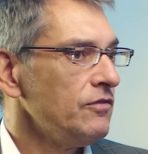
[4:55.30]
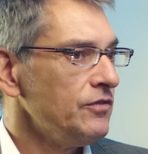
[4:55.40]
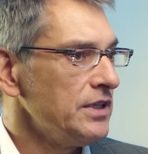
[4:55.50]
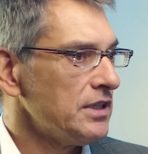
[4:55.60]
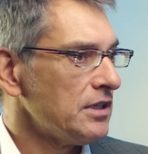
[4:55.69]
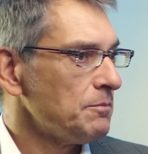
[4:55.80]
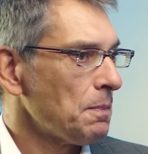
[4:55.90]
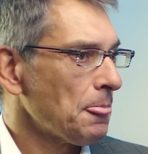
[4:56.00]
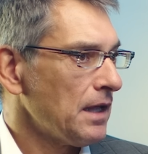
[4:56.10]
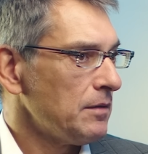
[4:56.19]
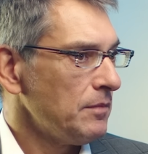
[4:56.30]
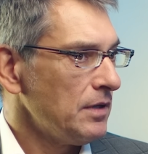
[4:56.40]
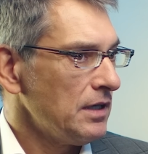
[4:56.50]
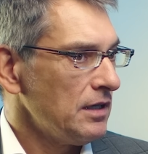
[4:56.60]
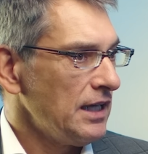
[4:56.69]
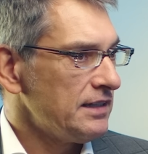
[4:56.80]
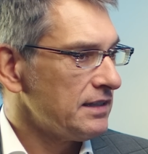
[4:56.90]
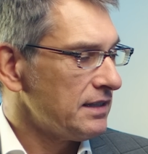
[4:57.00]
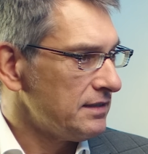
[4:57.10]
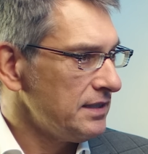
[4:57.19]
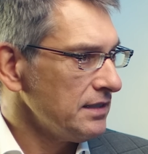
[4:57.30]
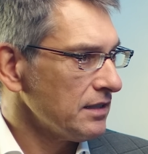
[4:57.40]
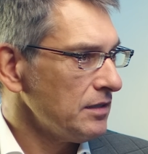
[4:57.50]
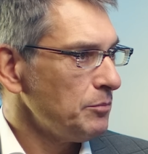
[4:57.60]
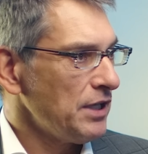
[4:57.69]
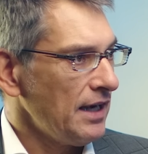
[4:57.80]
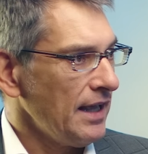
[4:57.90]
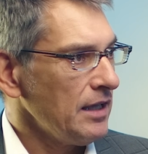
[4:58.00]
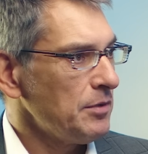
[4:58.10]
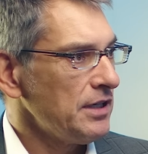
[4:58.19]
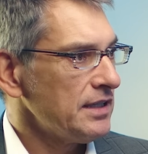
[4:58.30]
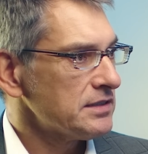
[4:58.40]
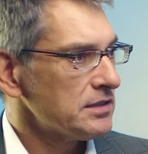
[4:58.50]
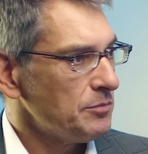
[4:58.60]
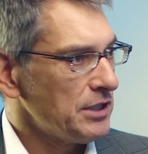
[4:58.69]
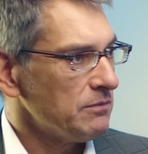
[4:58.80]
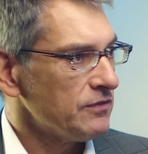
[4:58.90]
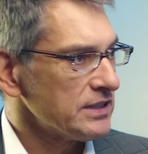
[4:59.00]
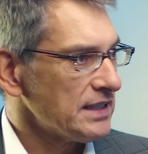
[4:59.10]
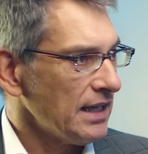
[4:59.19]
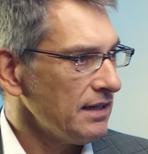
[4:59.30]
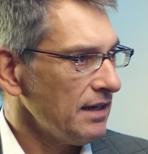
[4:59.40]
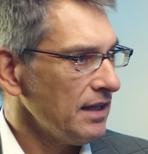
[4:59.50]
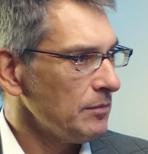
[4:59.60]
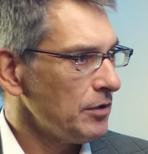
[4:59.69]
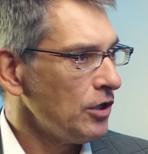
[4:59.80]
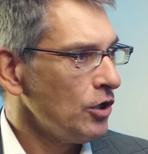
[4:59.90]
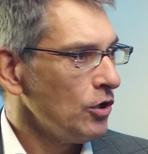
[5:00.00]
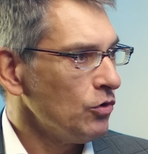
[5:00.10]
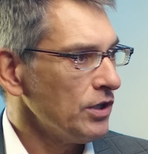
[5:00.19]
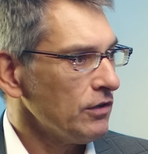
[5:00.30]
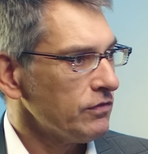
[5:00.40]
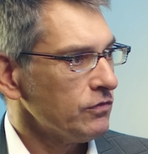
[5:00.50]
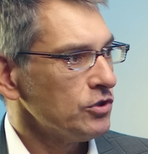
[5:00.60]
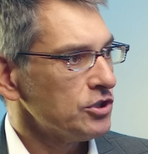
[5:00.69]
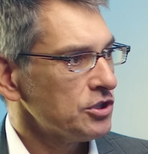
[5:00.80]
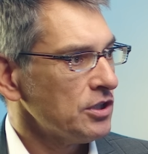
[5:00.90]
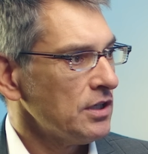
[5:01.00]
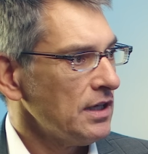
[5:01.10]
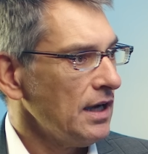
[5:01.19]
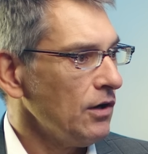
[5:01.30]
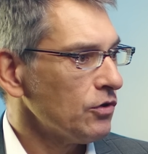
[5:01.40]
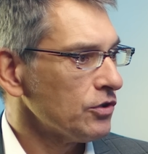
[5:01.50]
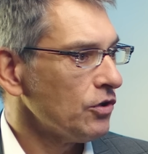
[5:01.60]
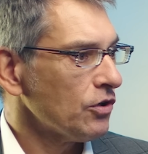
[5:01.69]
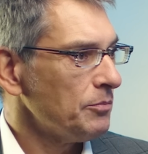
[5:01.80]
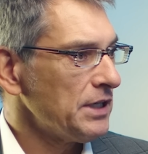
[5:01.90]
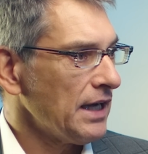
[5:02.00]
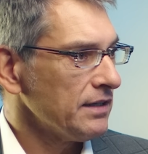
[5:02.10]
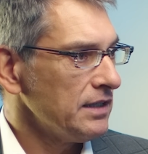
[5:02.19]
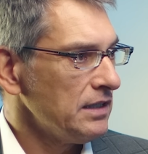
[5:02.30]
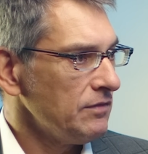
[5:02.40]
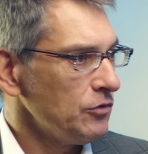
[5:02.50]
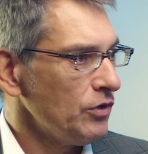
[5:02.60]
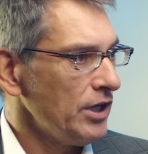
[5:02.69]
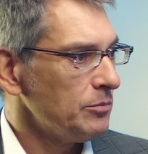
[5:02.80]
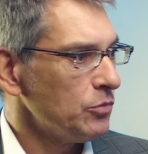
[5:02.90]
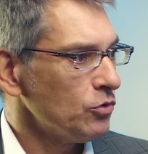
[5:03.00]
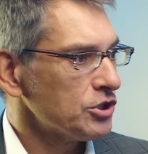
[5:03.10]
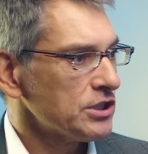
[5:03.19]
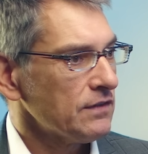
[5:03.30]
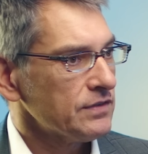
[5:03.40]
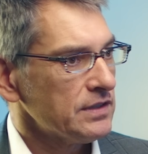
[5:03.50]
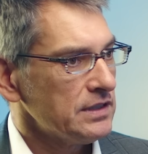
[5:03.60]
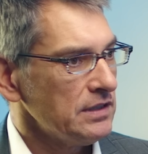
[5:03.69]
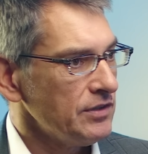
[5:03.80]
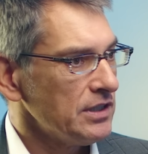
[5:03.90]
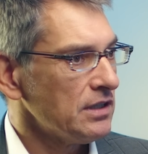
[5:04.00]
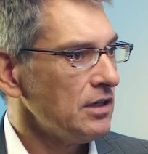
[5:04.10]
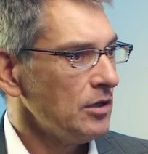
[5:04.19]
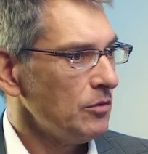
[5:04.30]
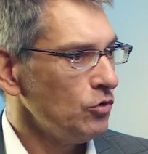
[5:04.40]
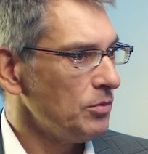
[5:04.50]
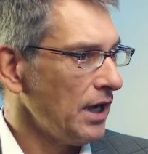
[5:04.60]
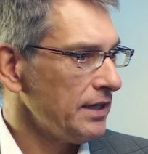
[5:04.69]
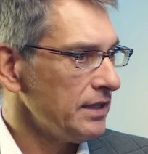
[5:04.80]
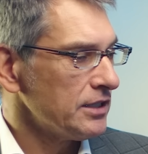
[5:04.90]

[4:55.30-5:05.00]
Wir etikettieren, belabeln es mit dem Versandlabel und auf Wunsch auch noch mit einer individuellen Botschaft, die wir über eine